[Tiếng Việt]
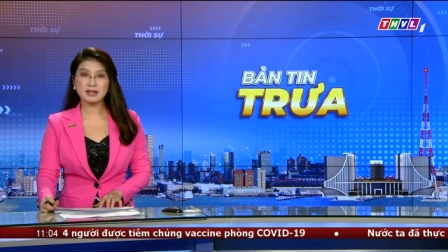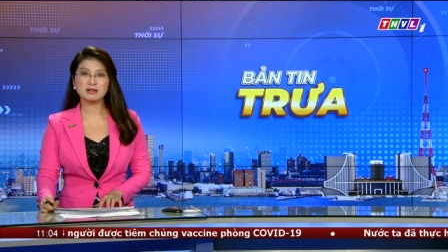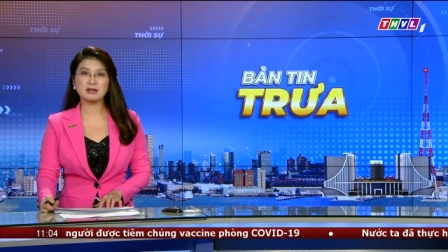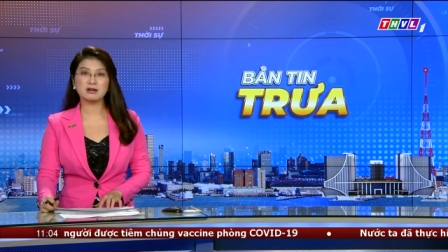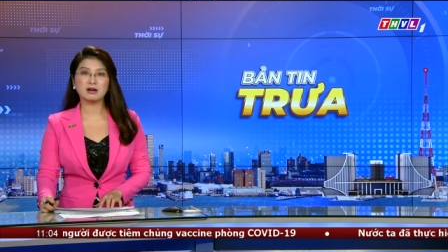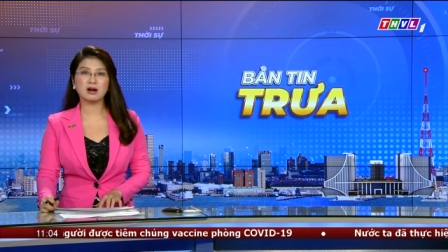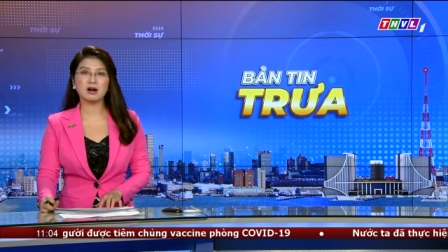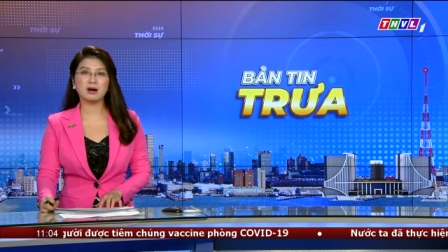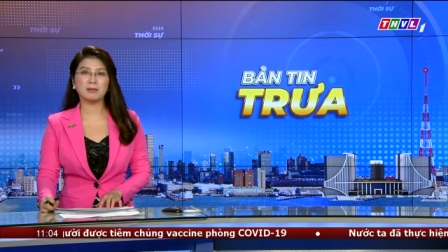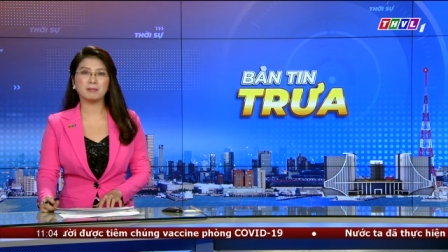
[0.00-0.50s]

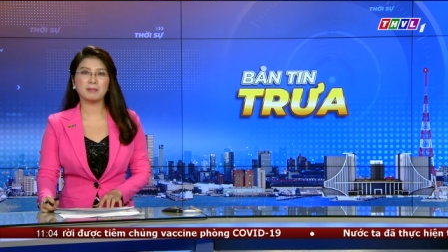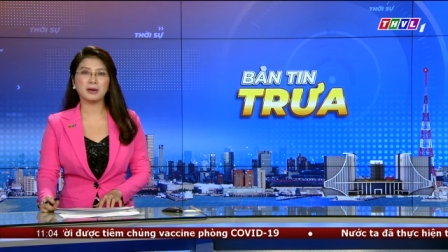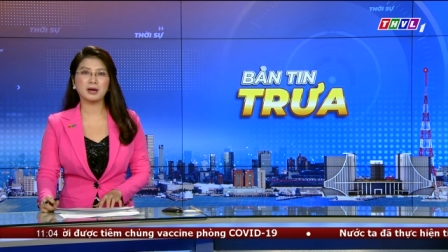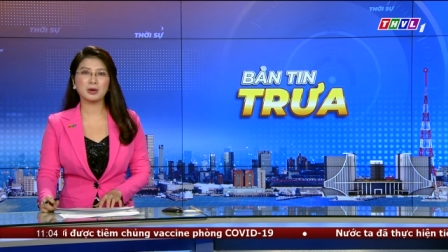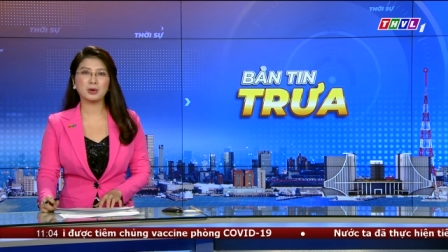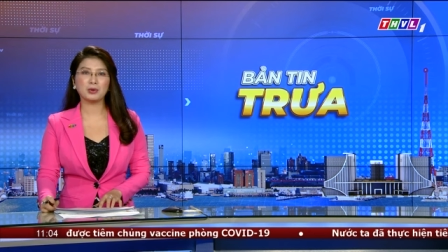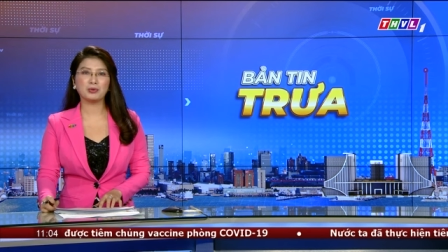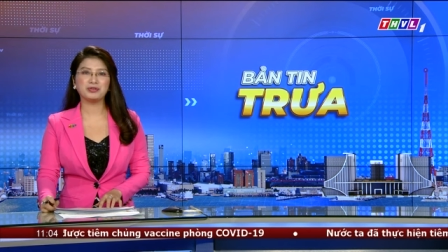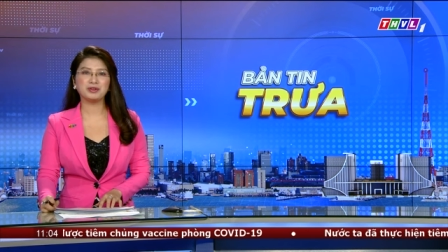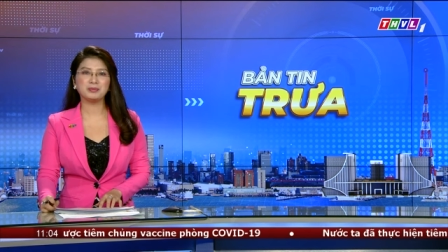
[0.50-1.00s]
trường hợp mắc
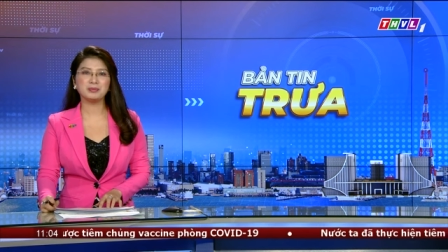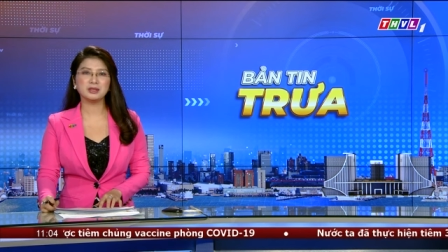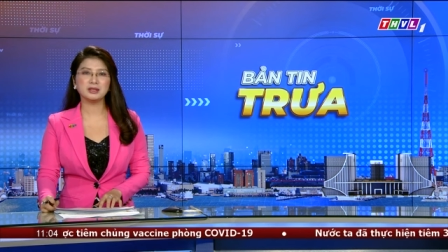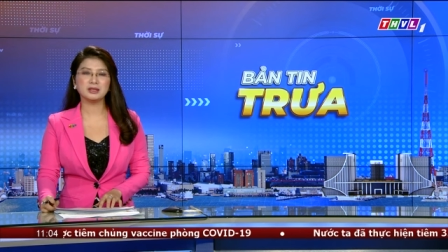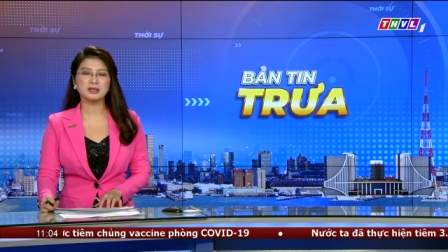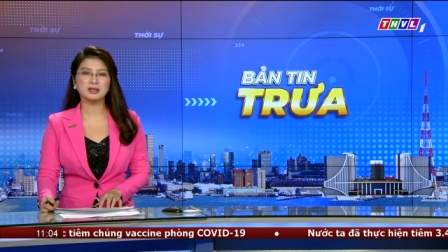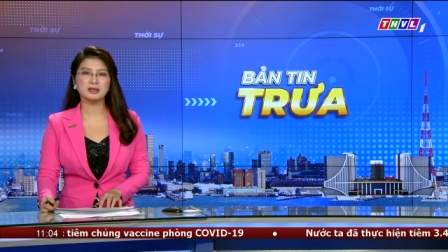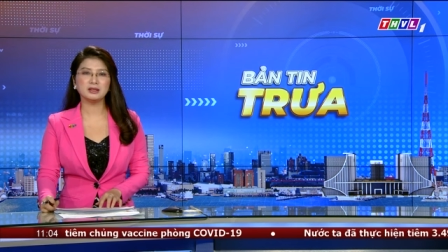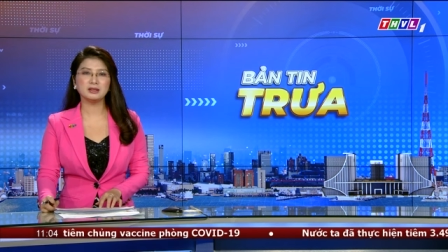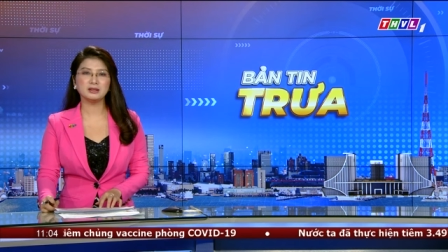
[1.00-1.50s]
Covid mười
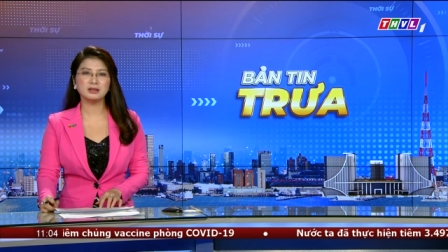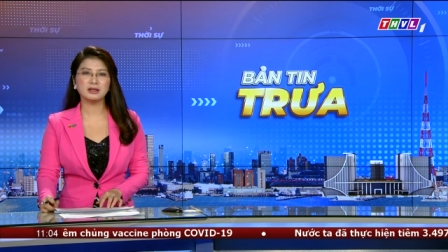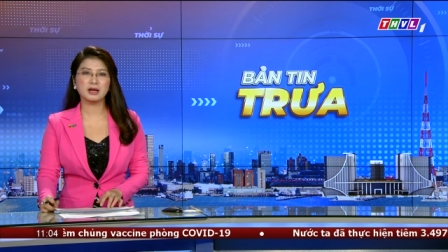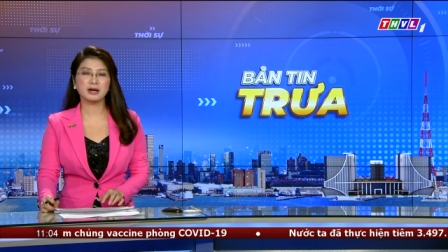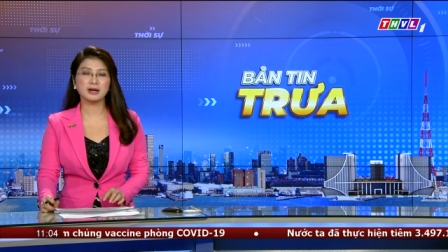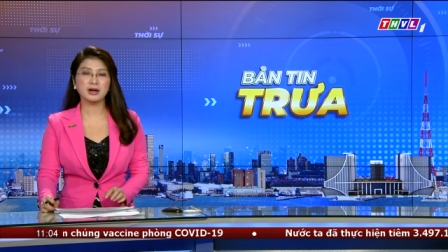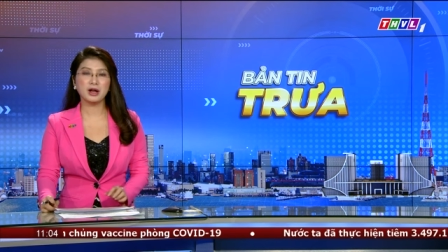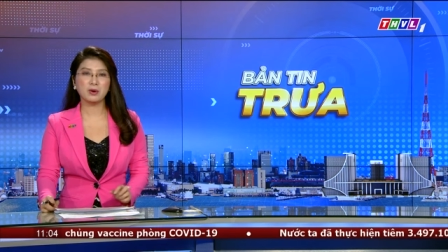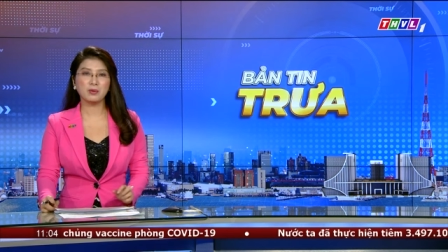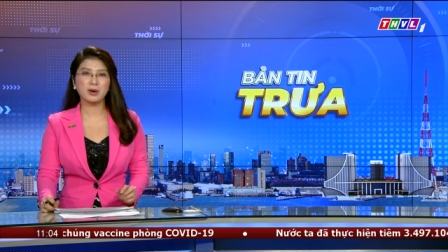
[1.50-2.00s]
chín và
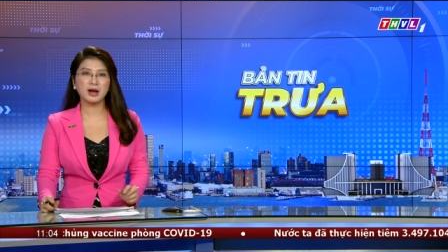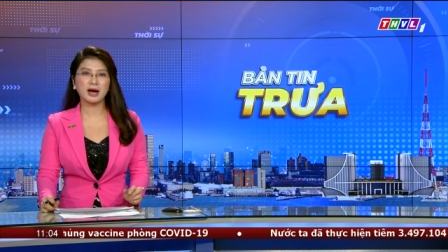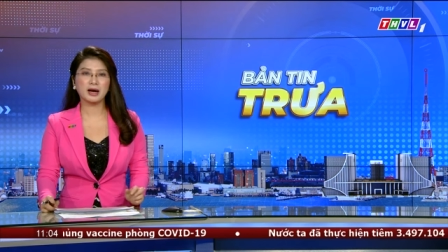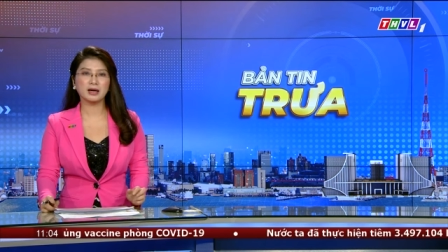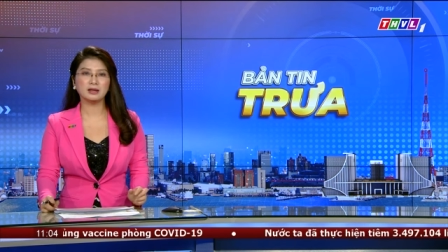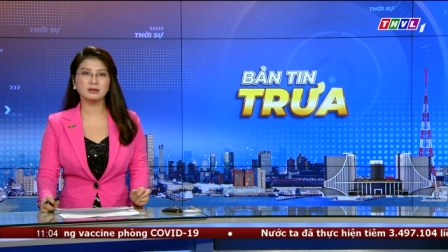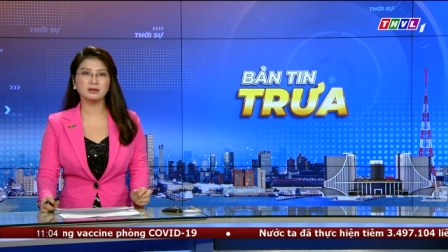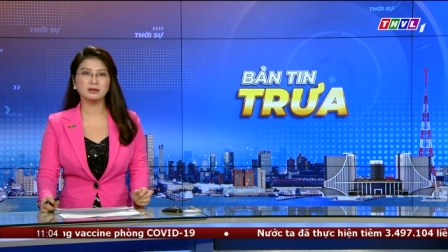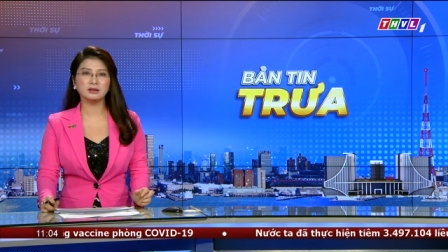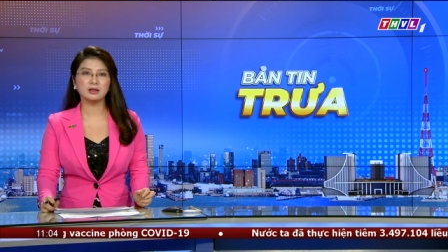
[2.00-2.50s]
đều là
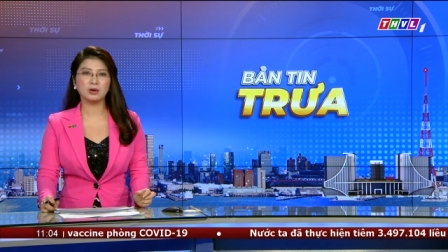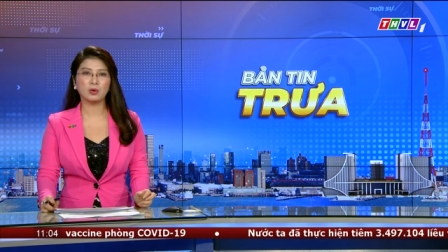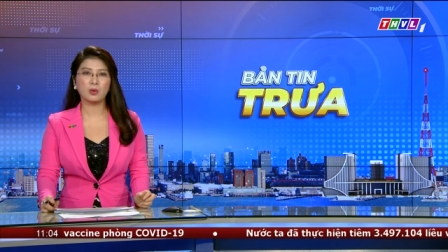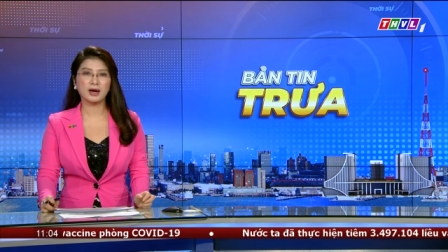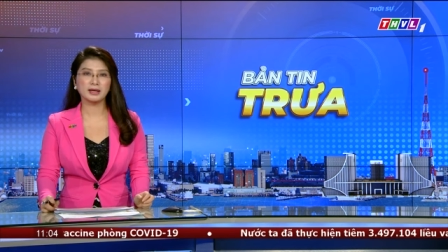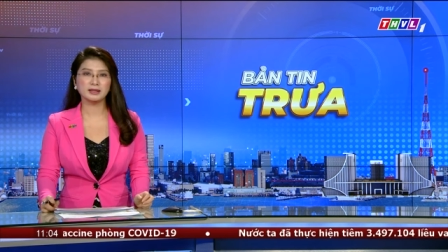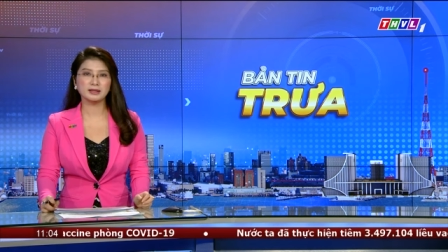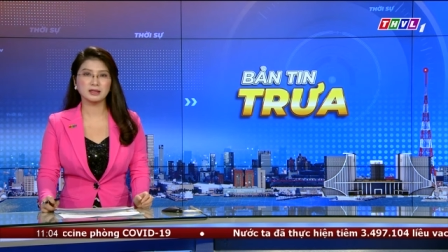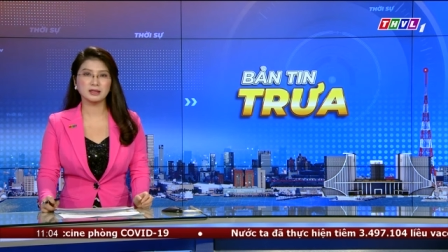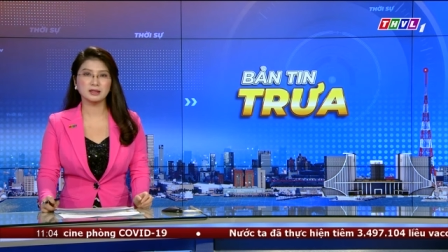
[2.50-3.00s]
người
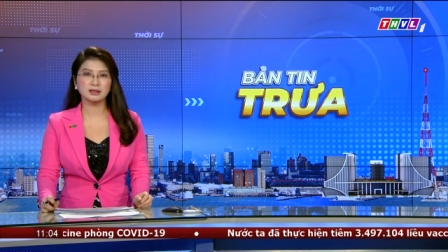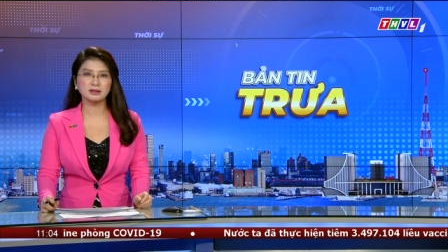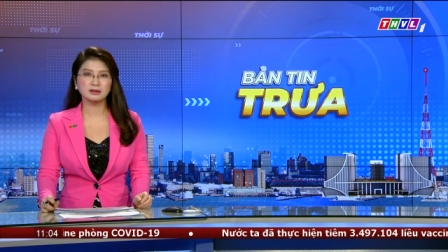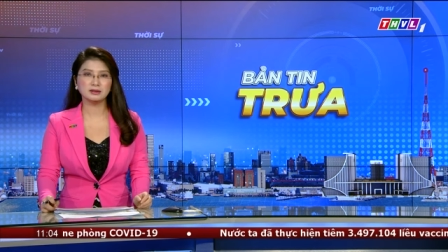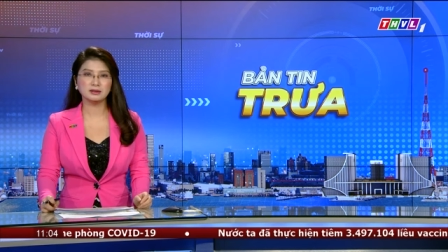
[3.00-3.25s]
ngoài tỉnh